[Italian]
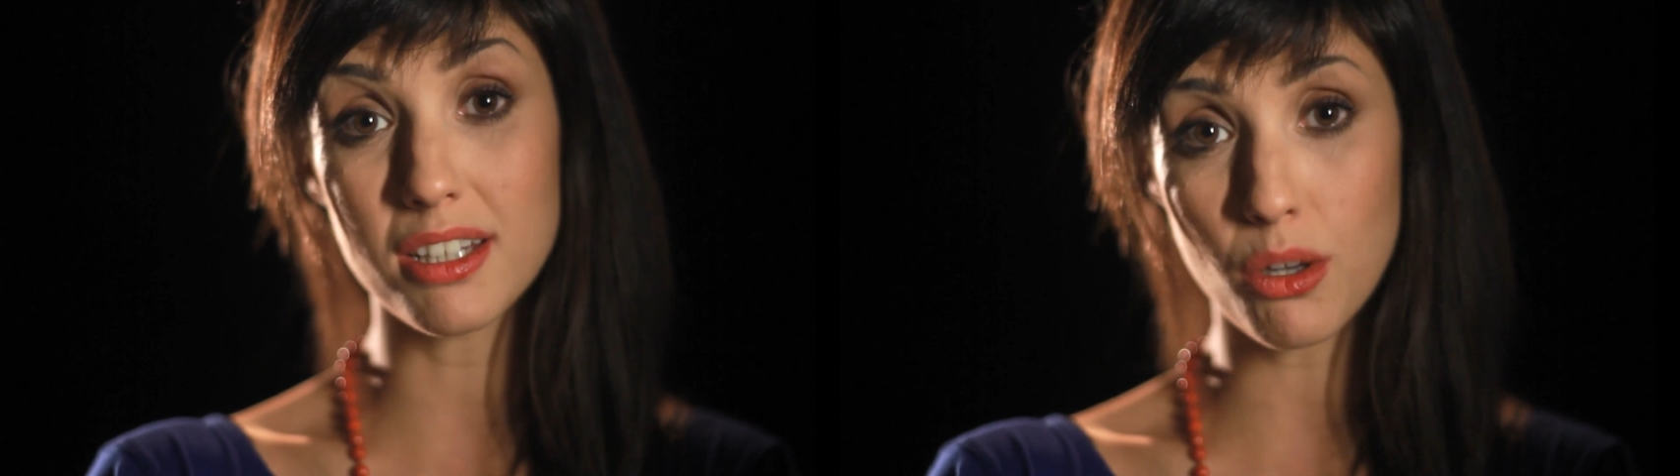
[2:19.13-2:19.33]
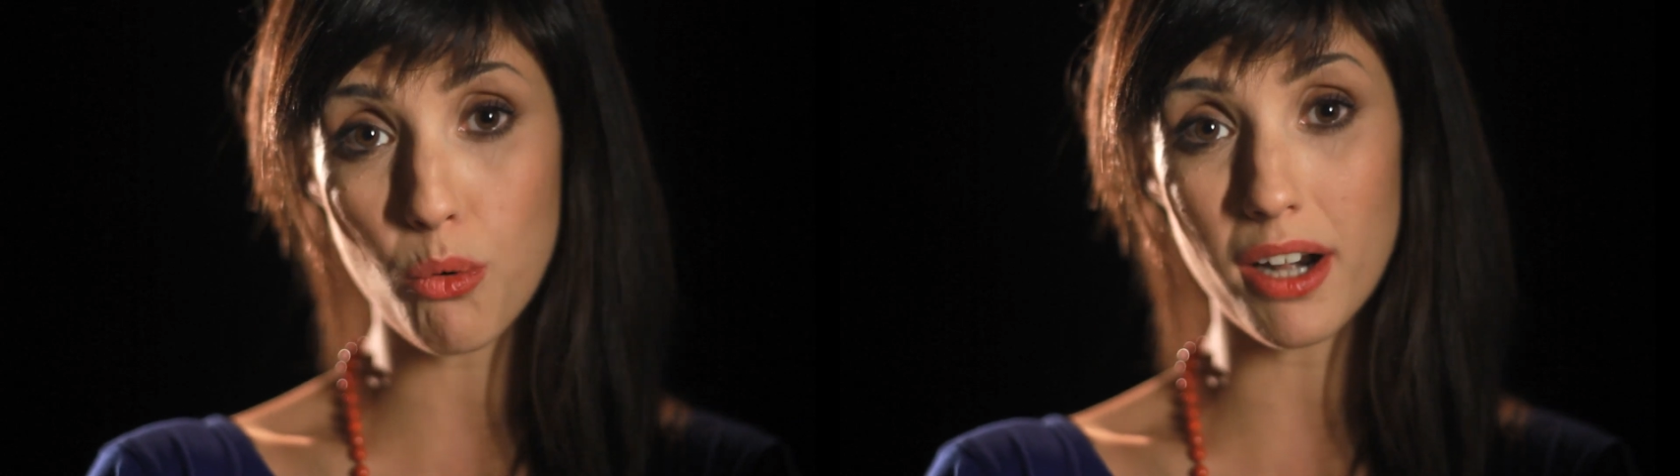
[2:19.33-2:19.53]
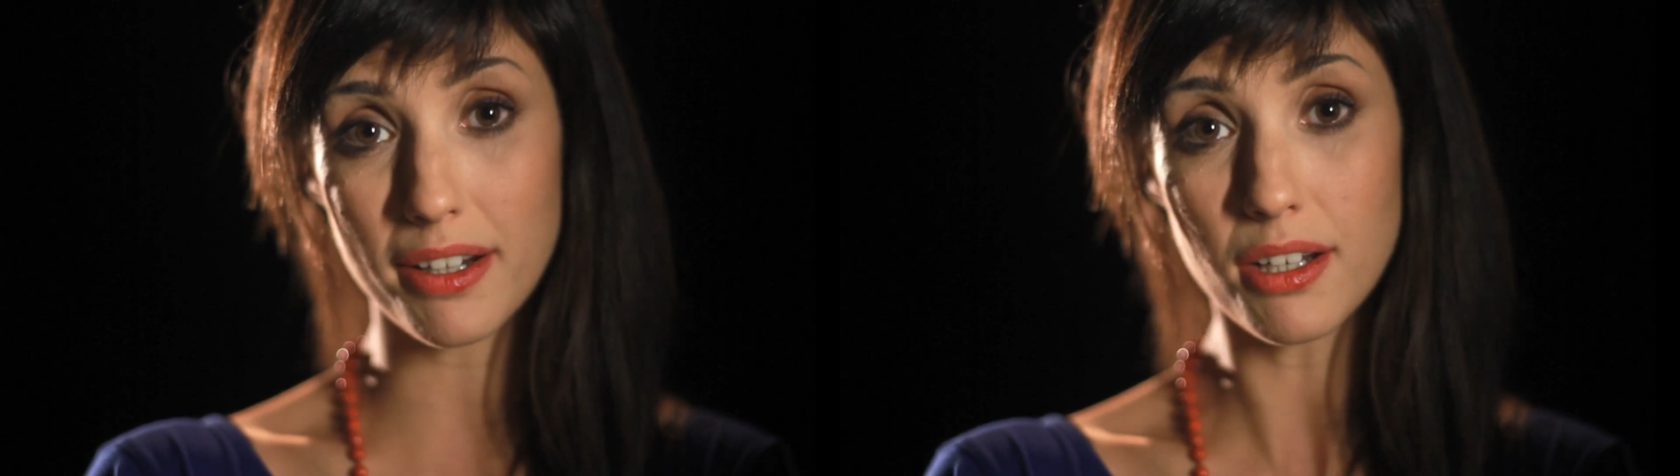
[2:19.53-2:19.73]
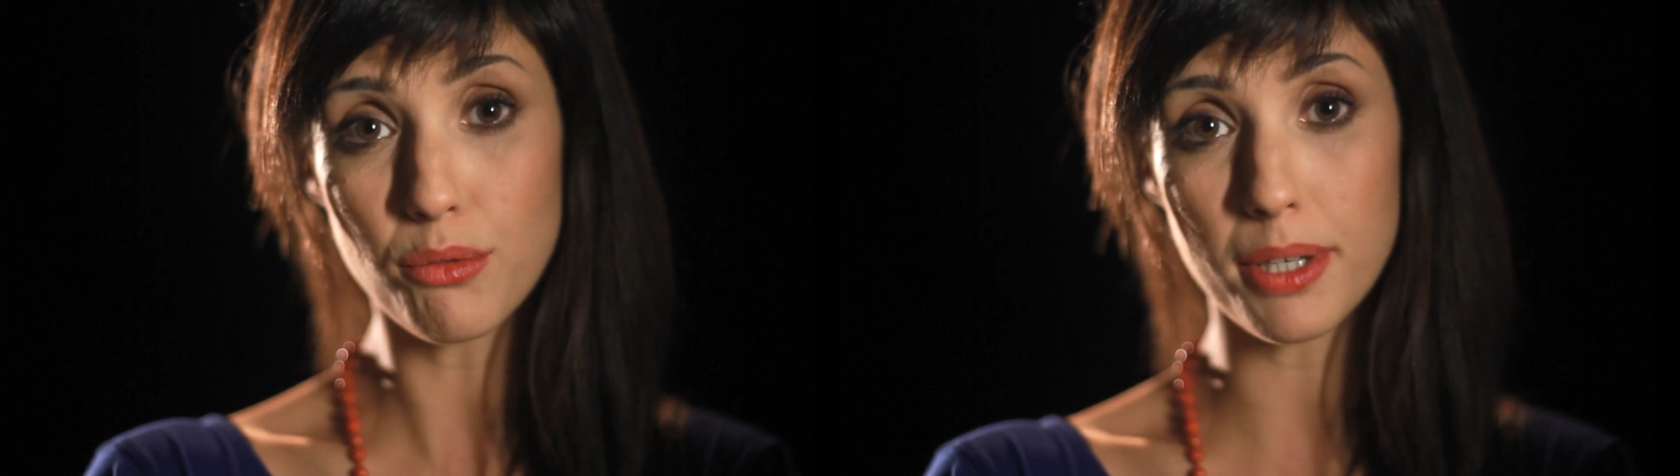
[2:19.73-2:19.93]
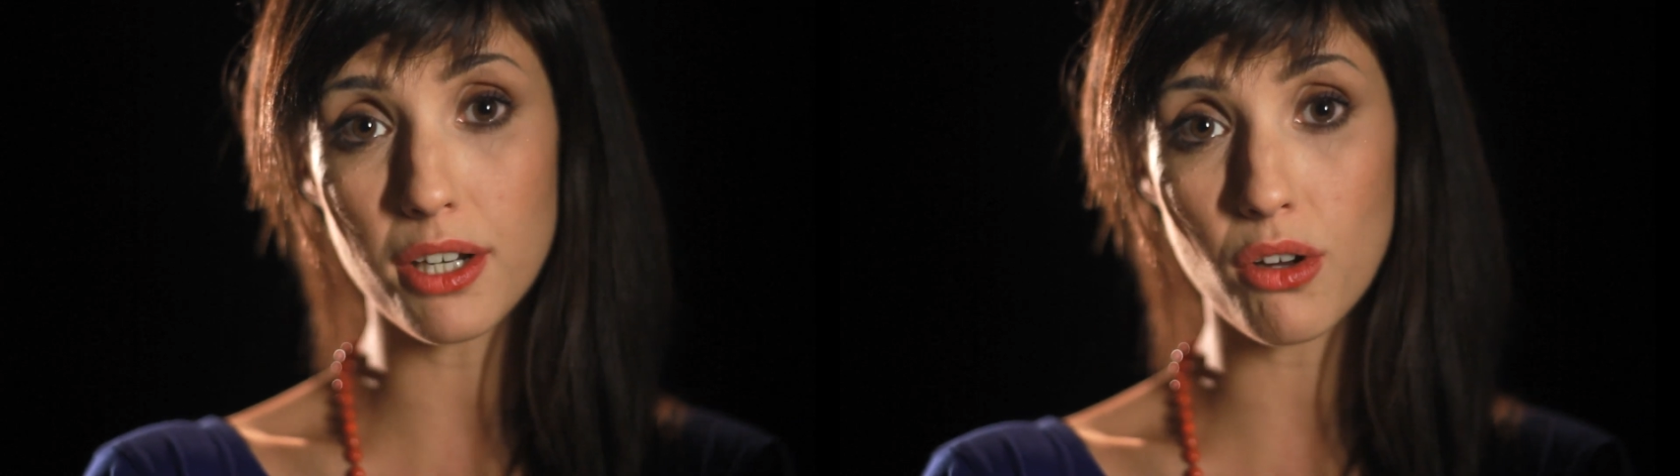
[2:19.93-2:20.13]
il quale nel
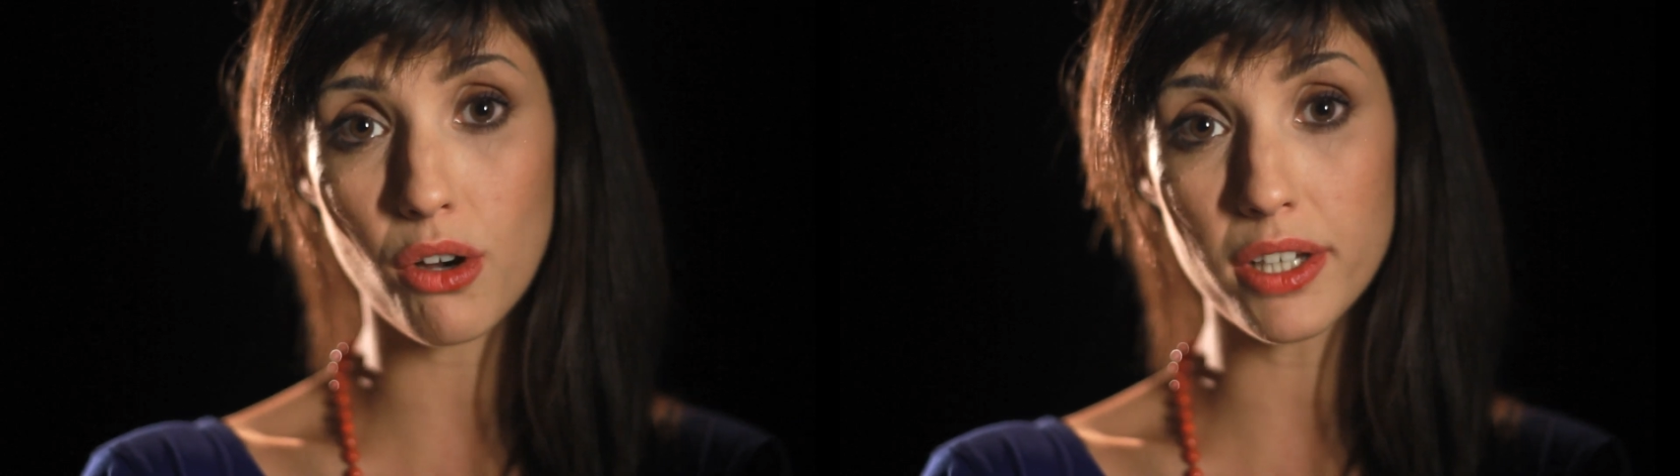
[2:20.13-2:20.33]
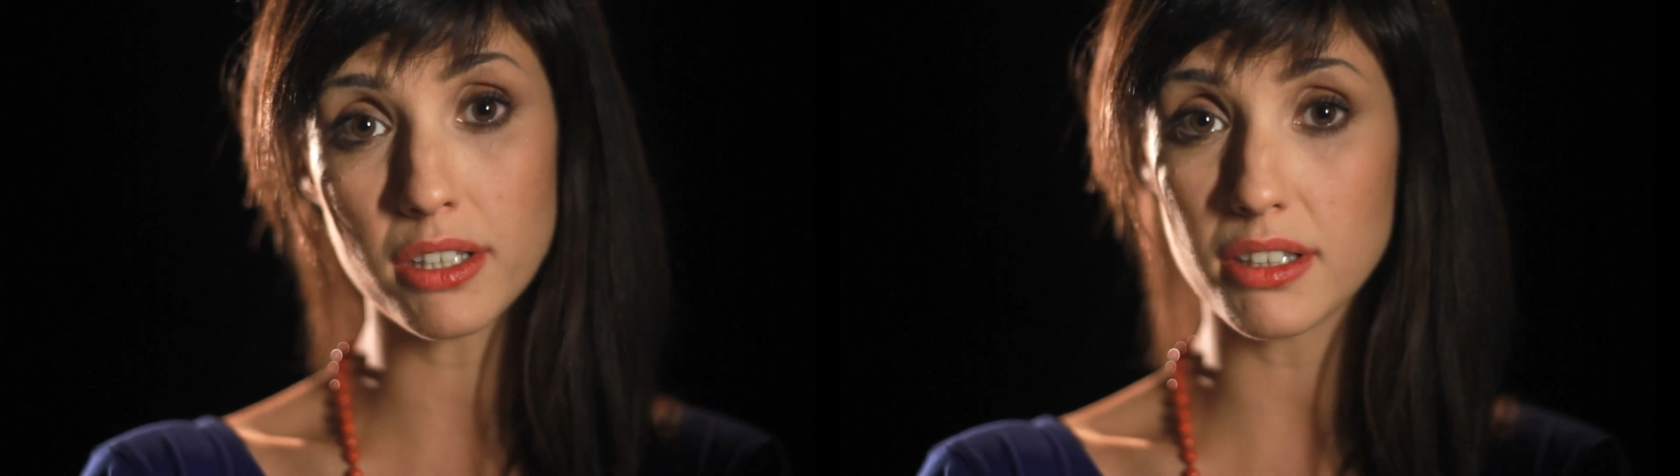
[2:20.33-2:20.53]
2009